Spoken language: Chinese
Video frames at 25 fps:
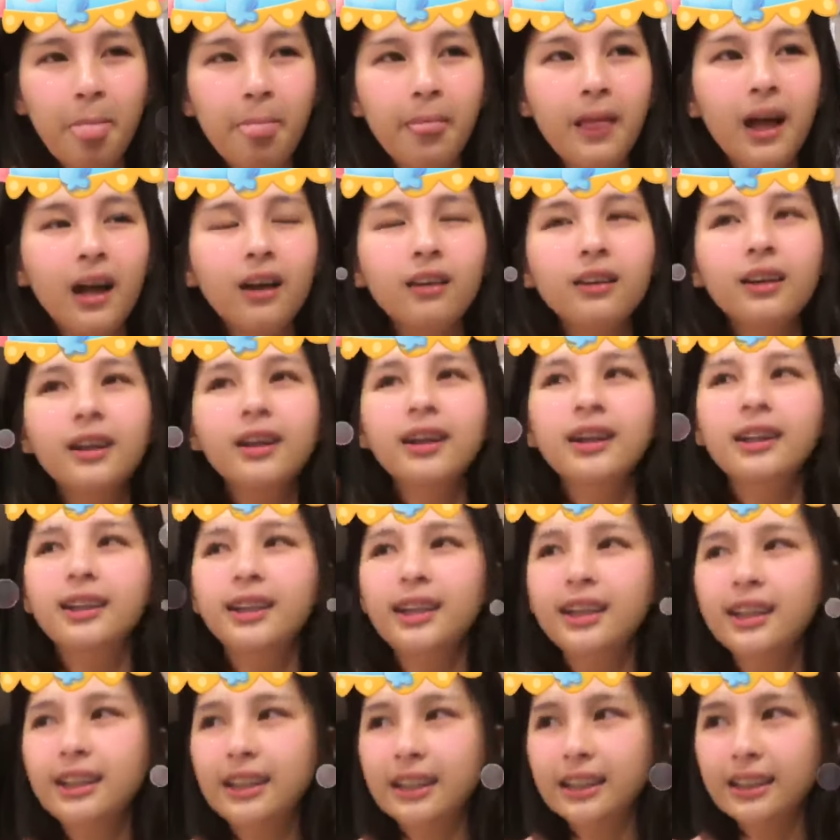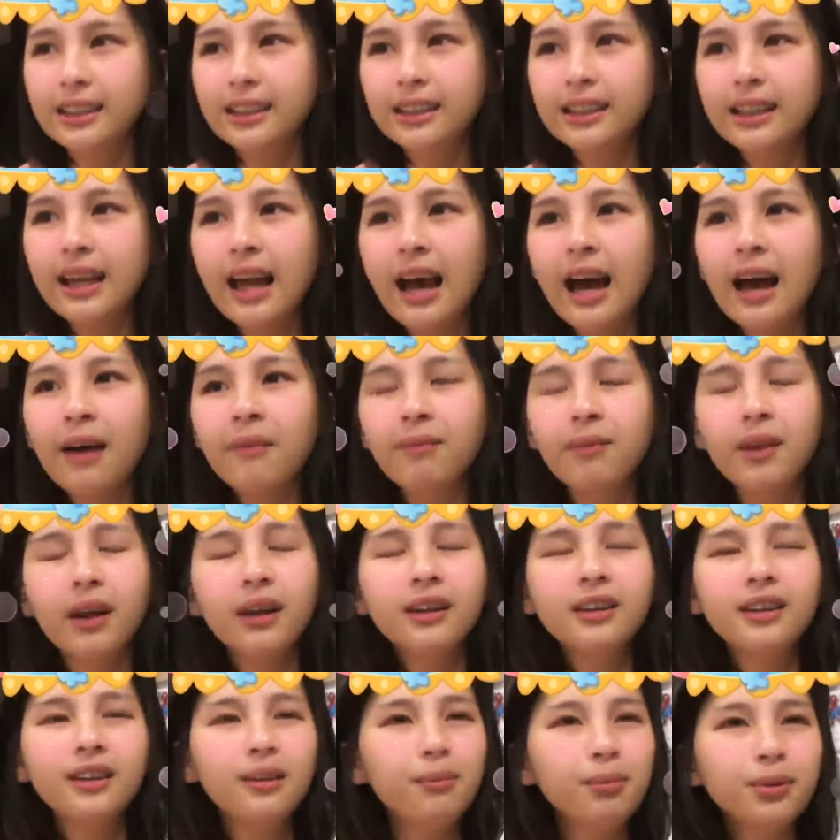然后那个弟弟呀，
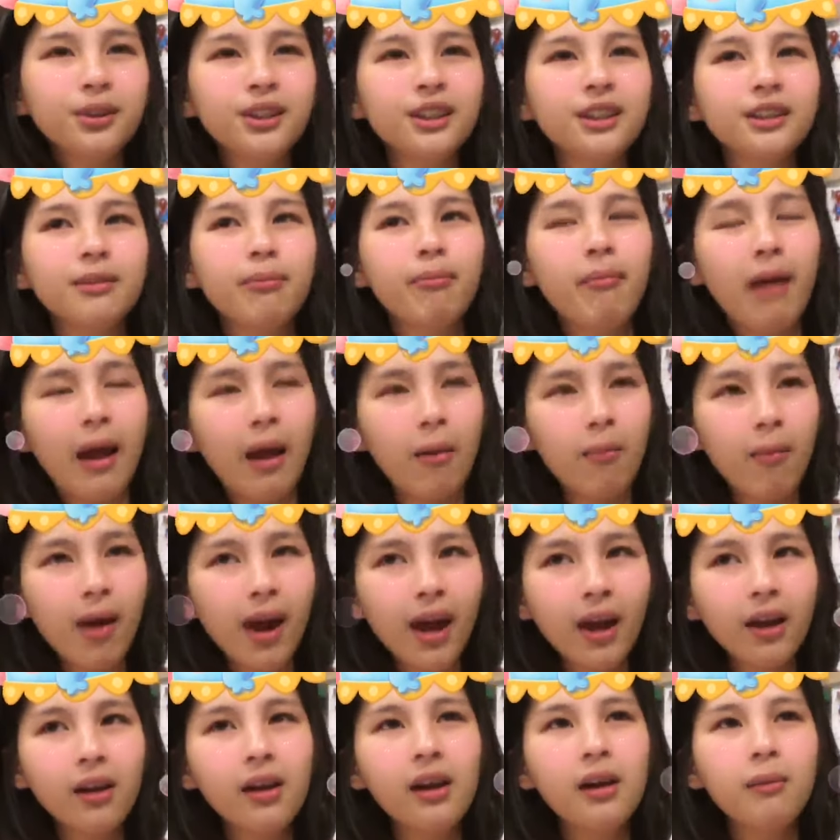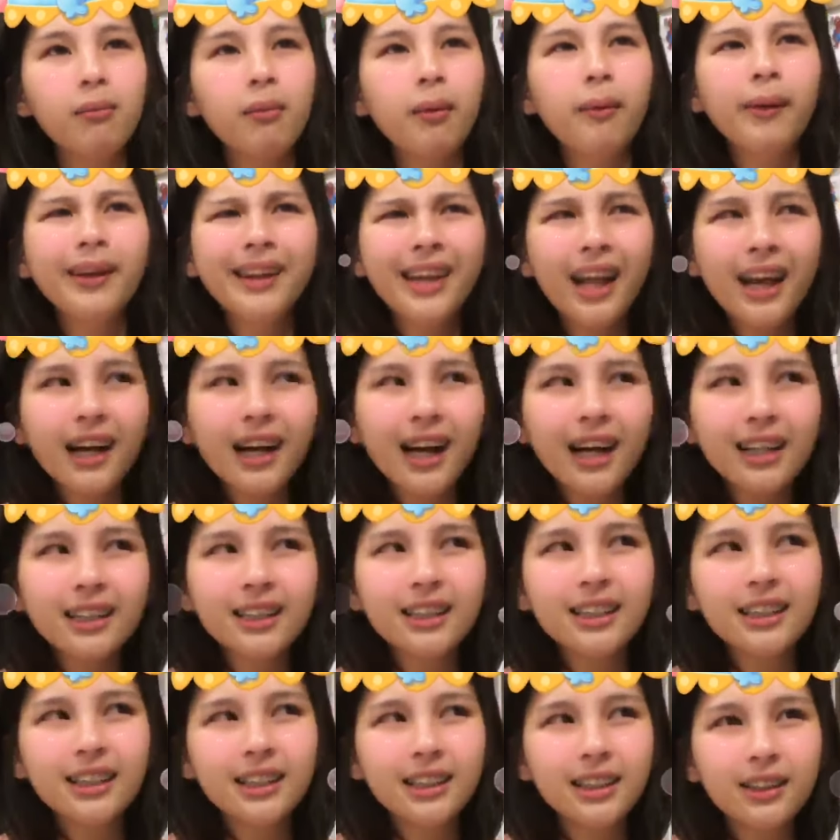哎，不是妹妹，妹妹大概
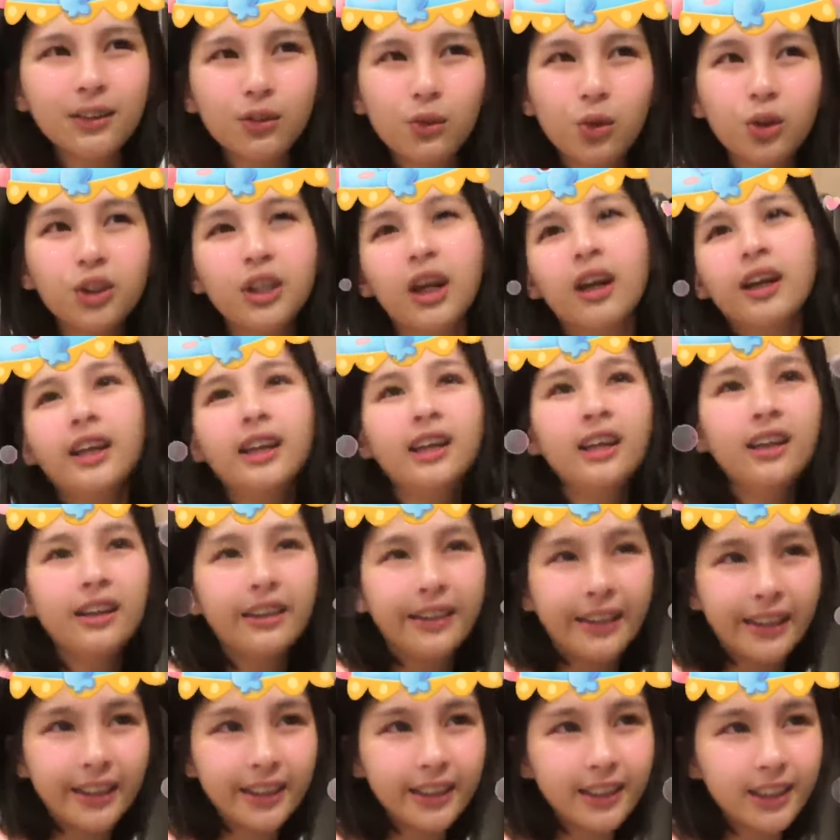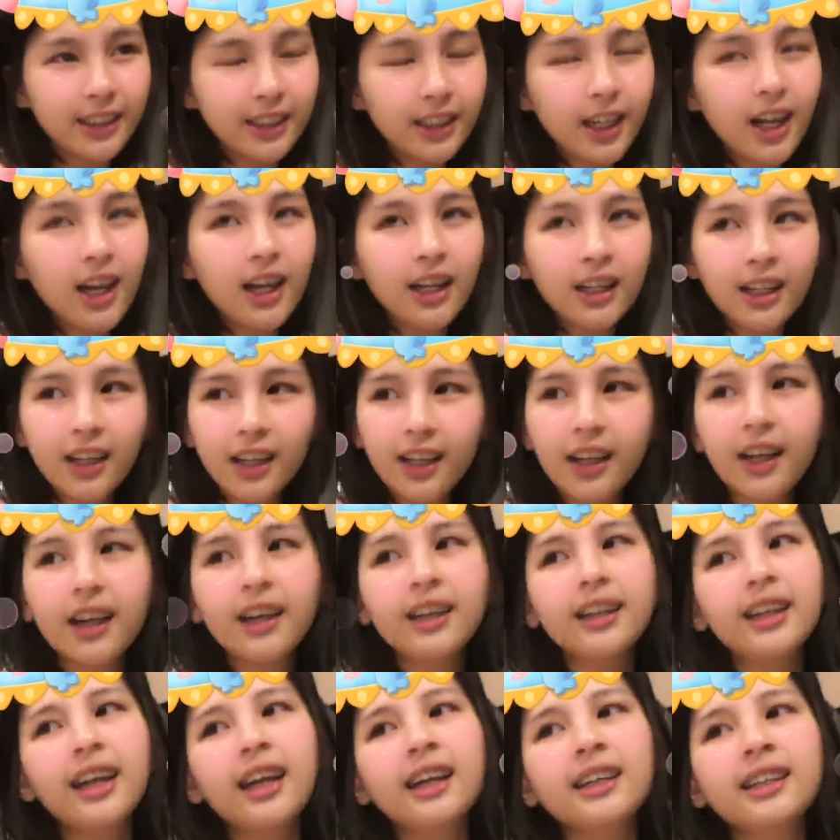是国小一二年级，哥哥
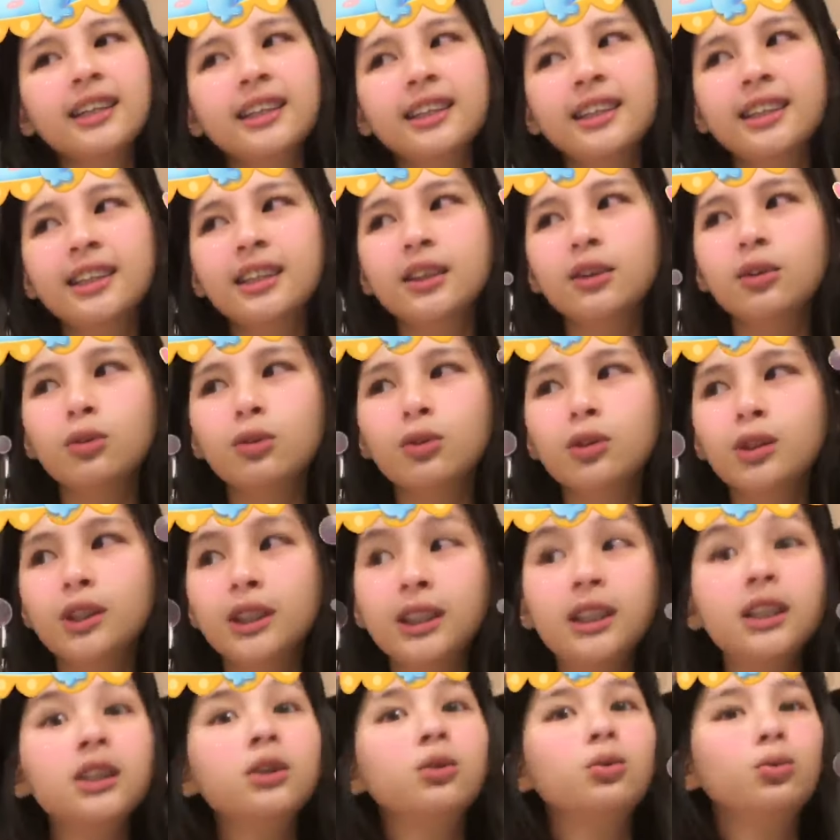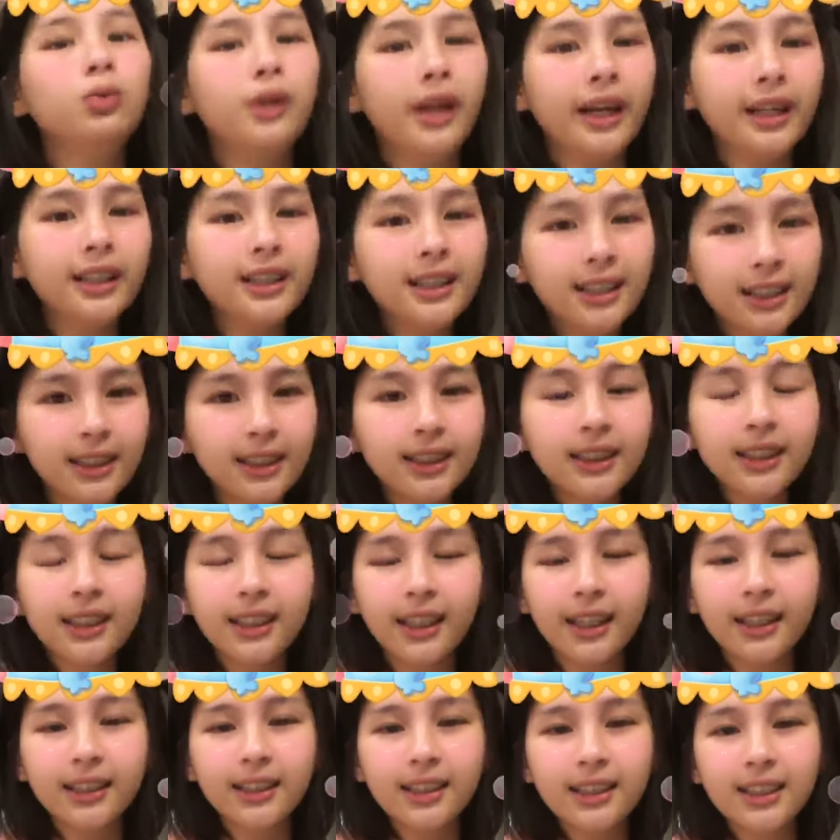应该是四五年级这个
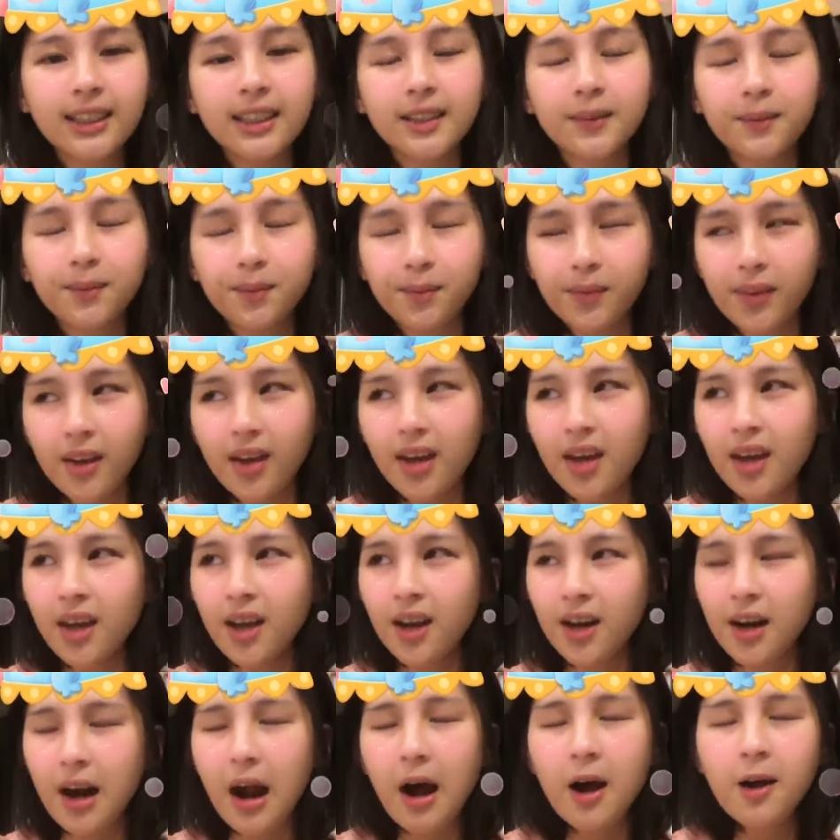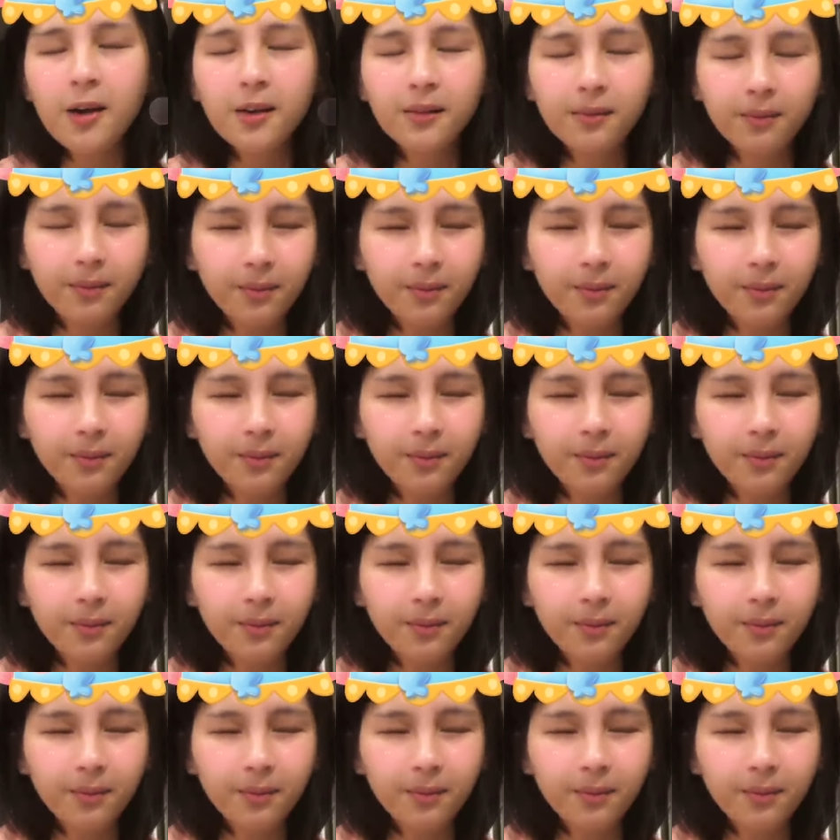年纪。然后